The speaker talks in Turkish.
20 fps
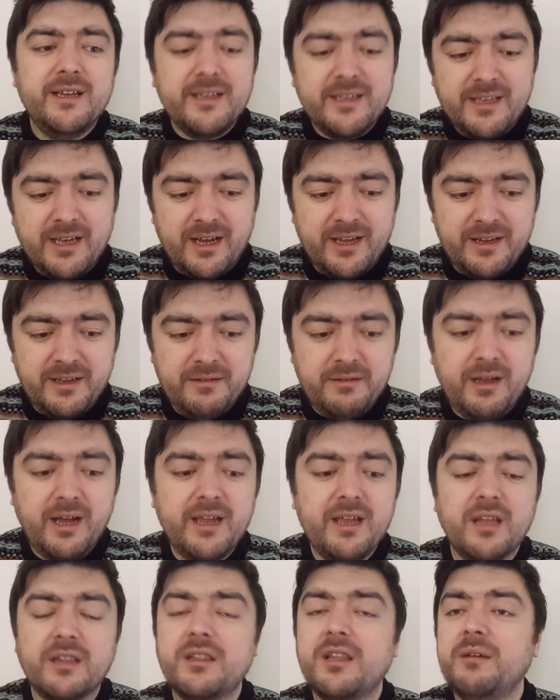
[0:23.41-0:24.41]
Yani
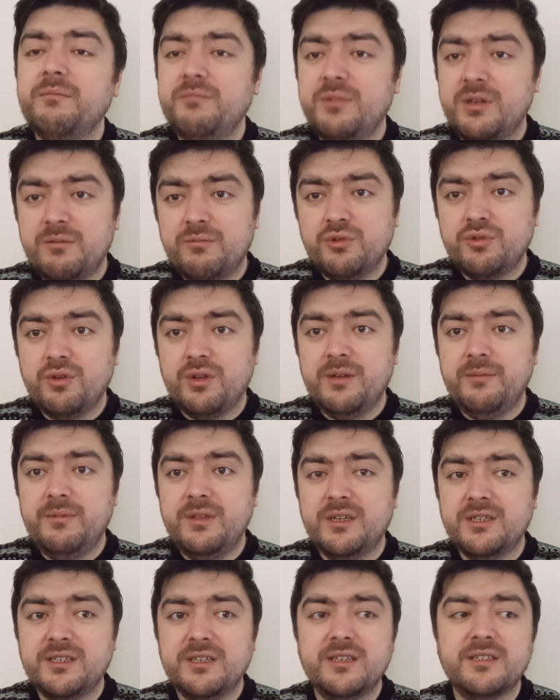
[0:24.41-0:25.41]
hayattan bıkmış
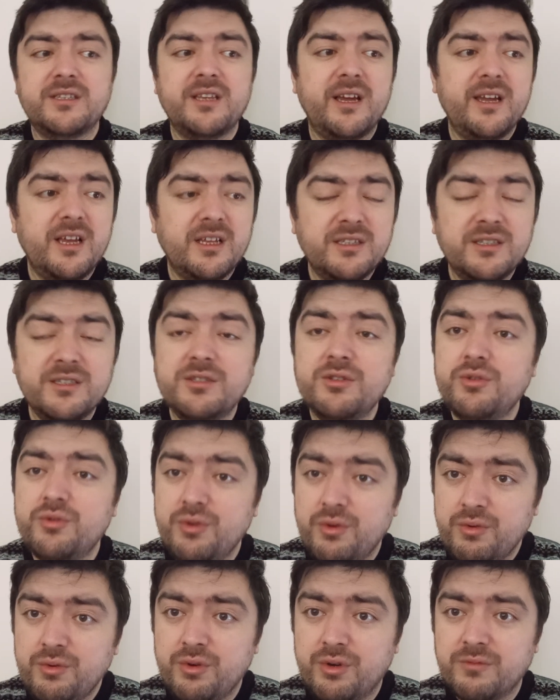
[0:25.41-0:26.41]
olabilirsiniz. Hayat sizi
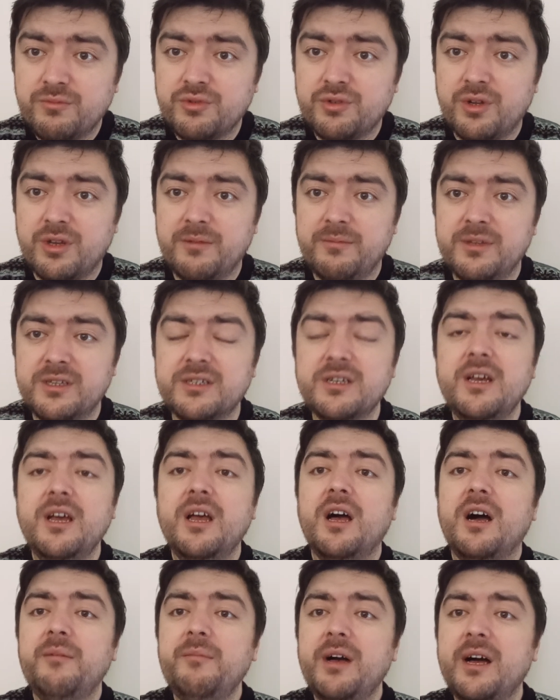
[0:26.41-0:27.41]
çok görmüş olabilir.
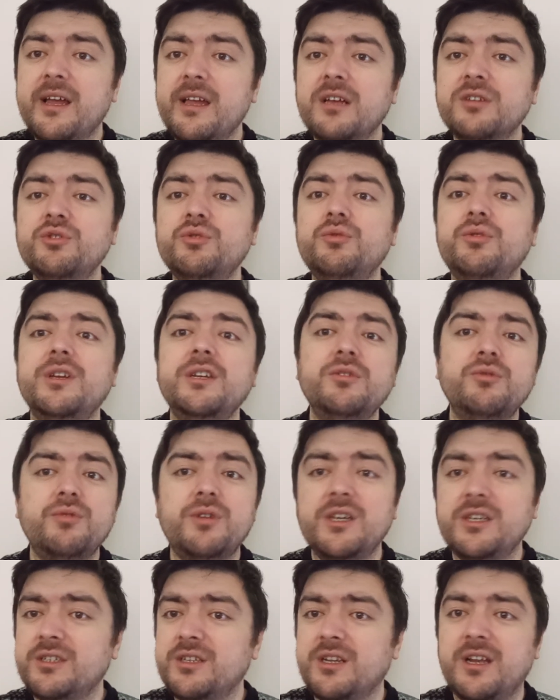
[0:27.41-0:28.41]
Ama hayat süreç
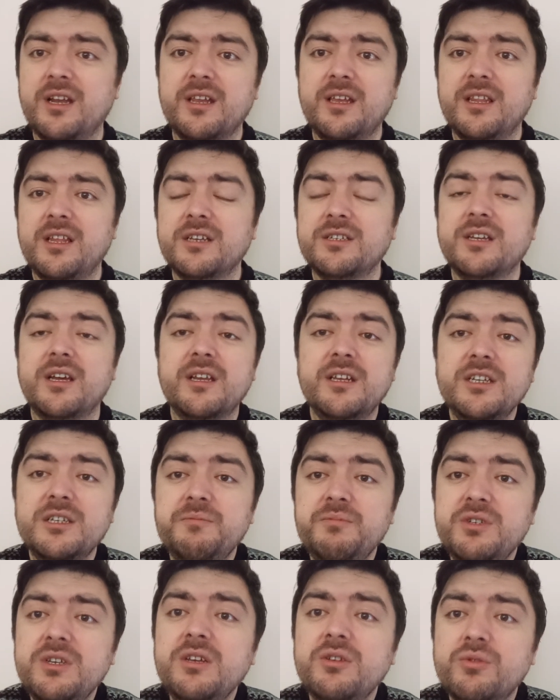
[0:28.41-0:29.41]
süreçtir arkadaşlar.
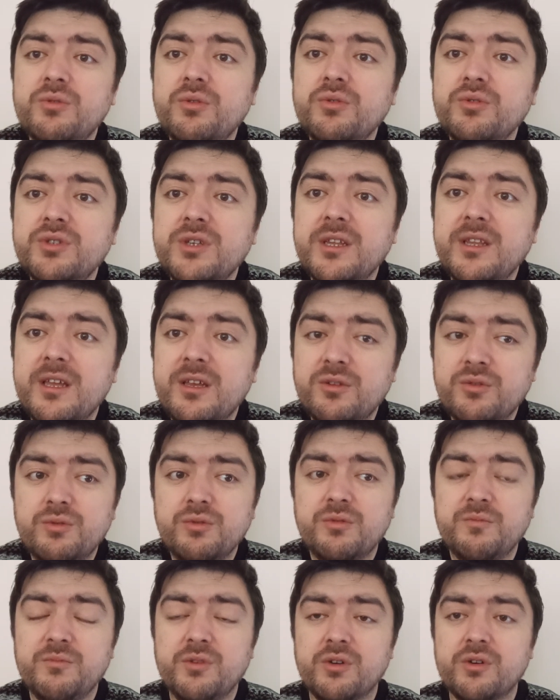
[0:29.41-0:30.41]
Hiçbir şey sonsuza tek
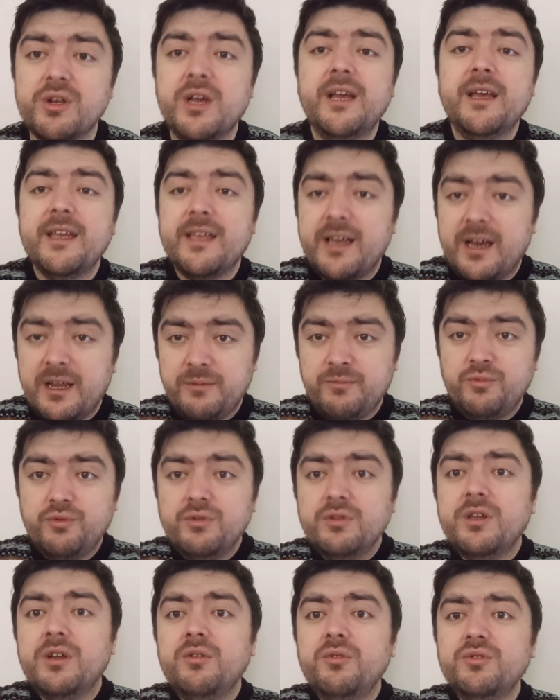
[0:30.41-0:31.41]
sürmüyor. Yani
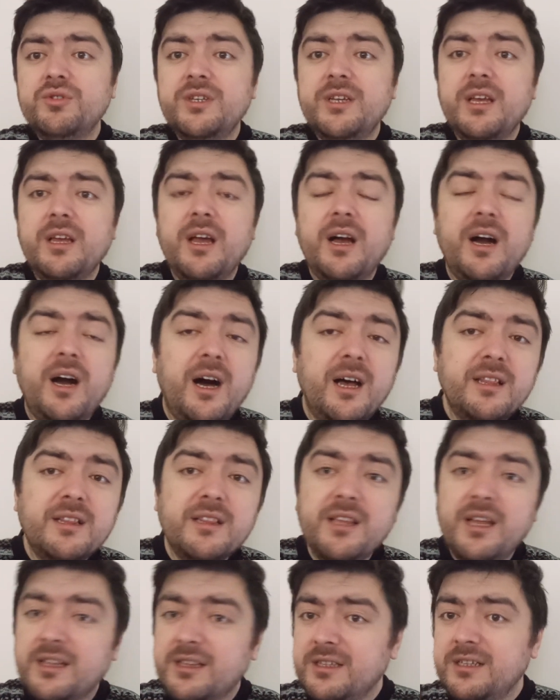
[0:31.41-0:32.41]
bundan önce
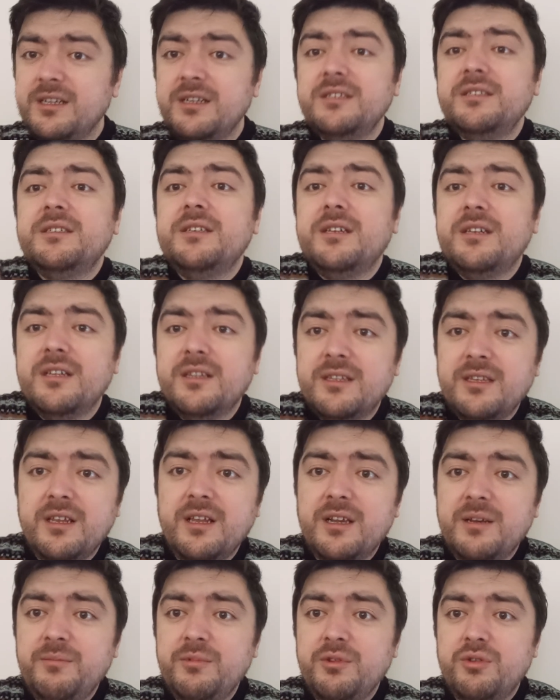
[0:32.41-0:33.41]
atlattığınız
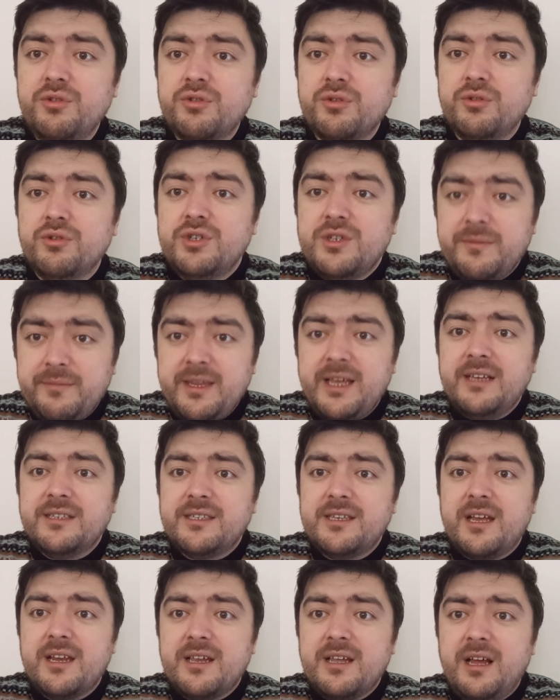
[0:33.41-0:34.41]
sıkıntıları bir düşünün. Şimdi
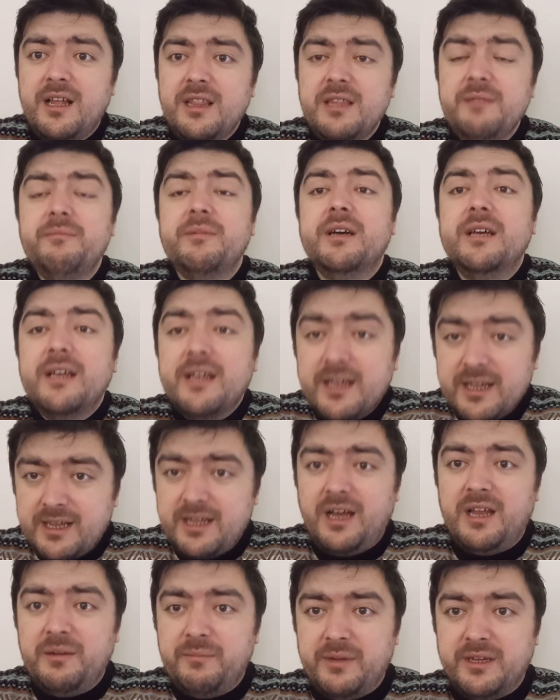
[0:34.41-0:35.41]
eser kaldı mı?
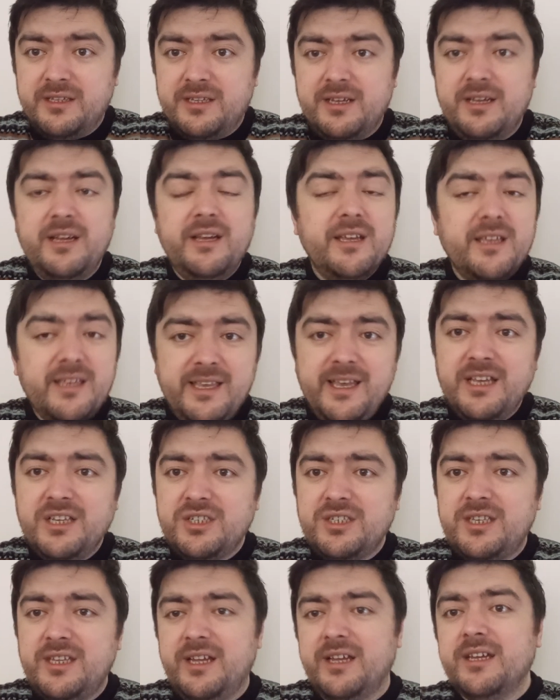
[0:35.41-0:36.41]
Kalmadı.
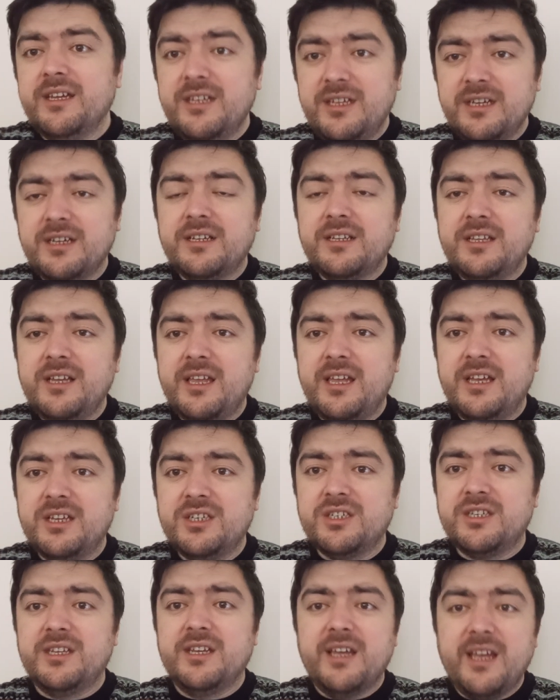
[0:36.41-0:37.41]
Geçti, yıktı
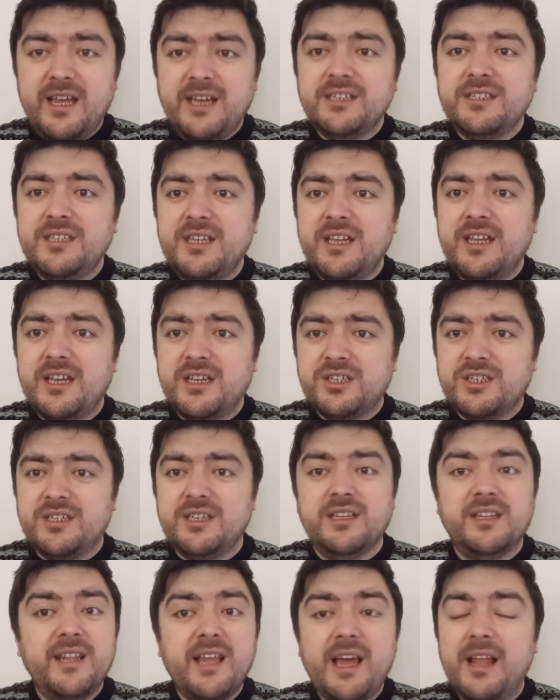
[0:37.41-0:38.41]
geçti, ezdi
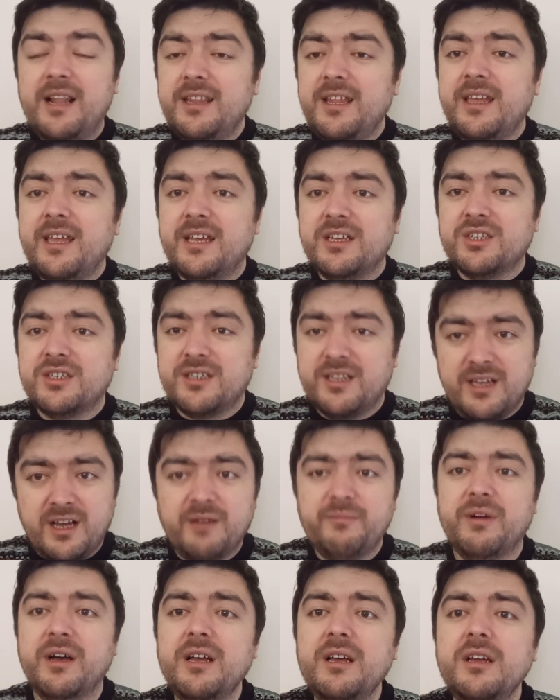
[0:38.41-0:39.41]
geçti, deldi geçti
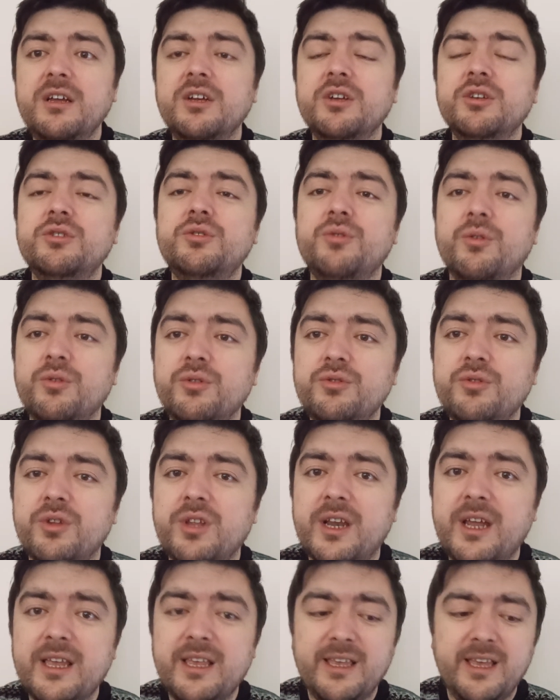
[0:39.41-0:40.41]
ama sonuç
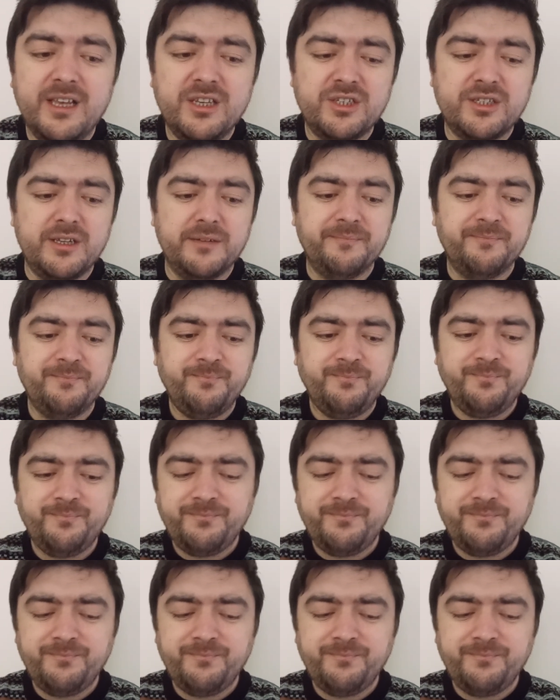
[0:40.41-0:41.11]
olarak geçti.